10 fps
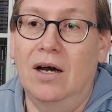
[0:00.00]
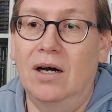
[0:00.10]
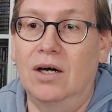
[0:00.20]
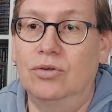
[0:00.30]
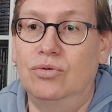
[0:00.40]

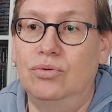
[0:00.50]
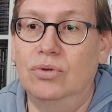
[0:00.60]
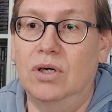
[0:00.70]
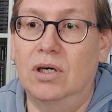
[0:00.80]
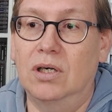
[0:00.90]
Euh,
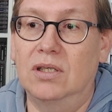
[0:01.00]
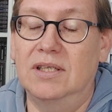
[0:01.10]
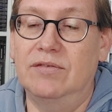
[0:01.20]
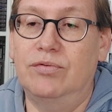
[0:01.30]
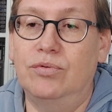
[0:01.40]
du, euh,
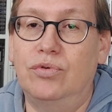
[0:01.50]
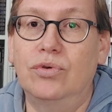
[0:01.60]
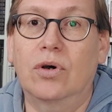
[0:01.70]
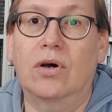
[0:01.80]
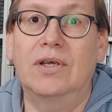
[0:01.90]
des
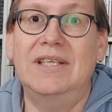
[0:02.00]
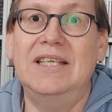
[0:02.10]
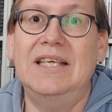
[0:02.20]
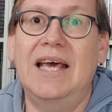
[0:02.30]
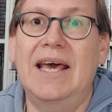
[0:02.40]
futurs
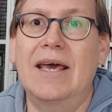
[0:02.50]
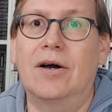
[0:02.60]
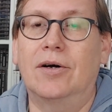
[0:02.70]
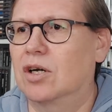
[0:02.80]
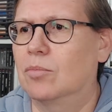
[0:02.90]
EA,
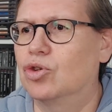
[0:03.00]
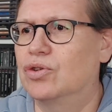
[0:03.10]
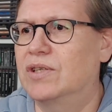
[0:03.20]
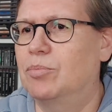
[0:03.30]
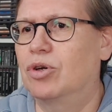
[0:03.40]
euh,
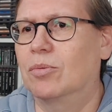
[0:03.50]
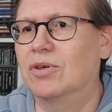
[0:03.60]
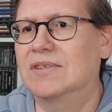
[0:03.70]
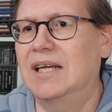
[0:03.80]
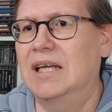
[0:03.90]
je sais plus
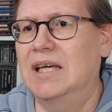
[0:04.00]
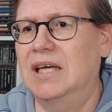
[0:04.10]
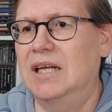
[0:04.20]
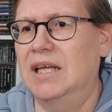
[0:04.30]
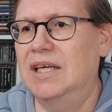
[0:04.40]
comment c'est,
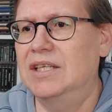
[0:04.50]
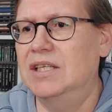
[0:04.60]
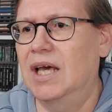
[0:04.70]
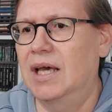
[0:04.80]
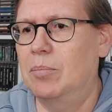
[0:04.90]
les, les
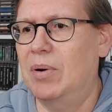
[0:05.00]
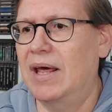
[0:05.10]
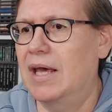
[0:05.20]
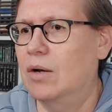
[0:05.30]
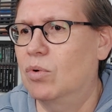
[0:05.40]
EA
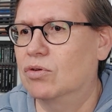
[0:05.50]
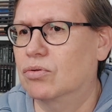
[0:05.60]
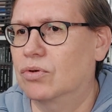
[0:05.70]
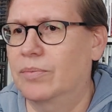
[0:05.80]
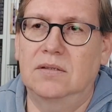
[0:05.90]
Play ou un
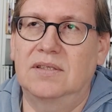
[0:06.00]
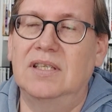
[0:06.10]
truc comme ça.